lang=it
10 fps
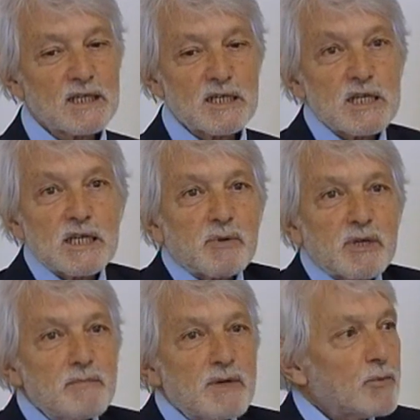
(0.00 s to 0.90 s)
che si
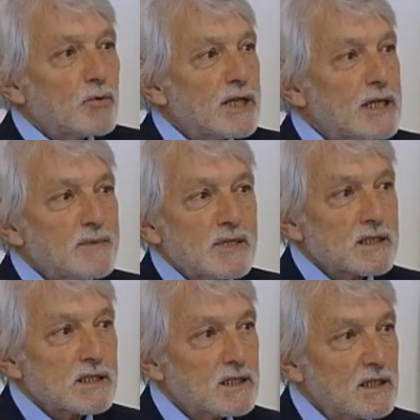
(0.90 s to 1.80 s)
esprime
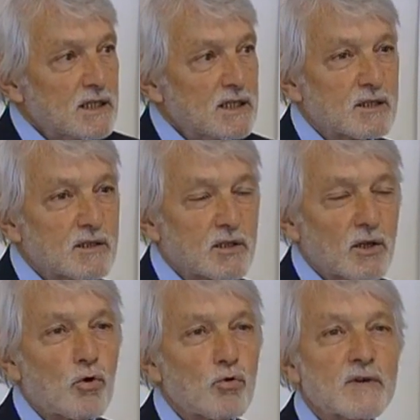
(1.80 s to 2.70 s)
spontaneamente e che
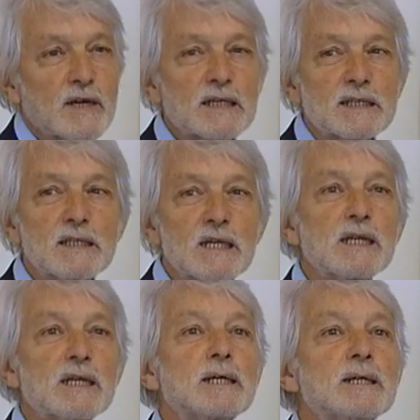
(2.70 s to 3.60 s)
trova
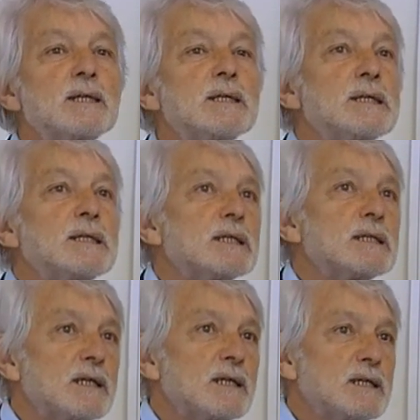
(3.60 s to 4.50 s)
il,
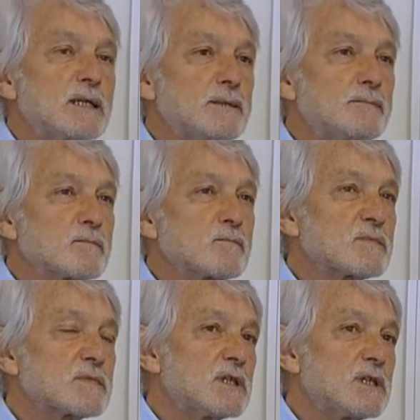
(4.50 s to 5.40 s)
eh, la,
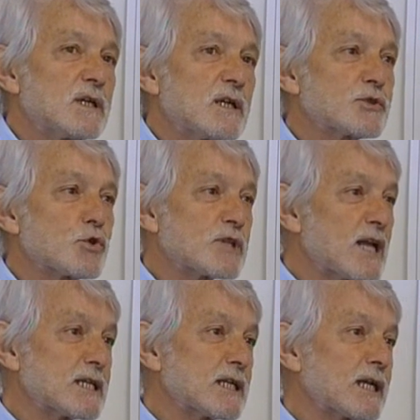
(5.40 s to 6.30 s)
la,
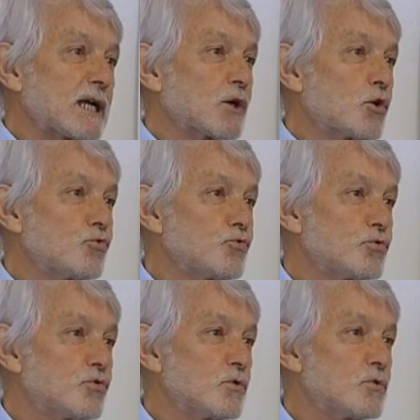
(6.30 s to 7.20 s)
sostanza del
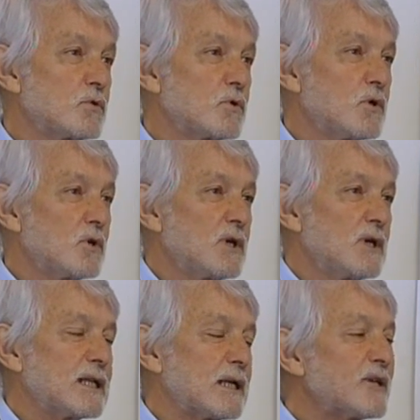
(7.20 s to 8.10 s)
racconto
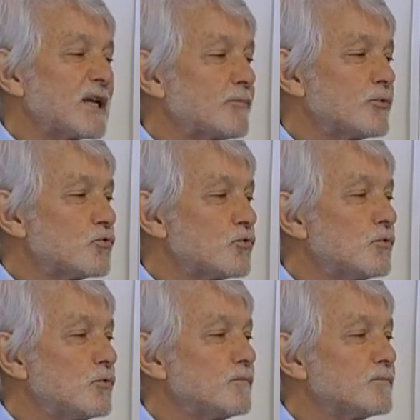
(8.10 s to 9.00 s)
nella maniera
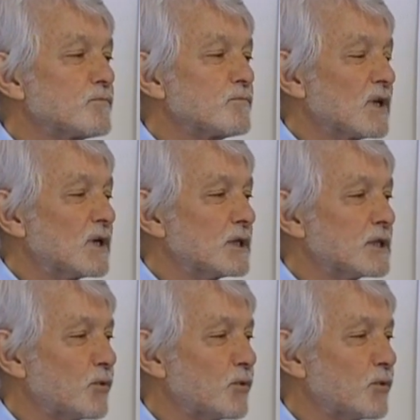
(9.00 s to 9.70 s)
più eh,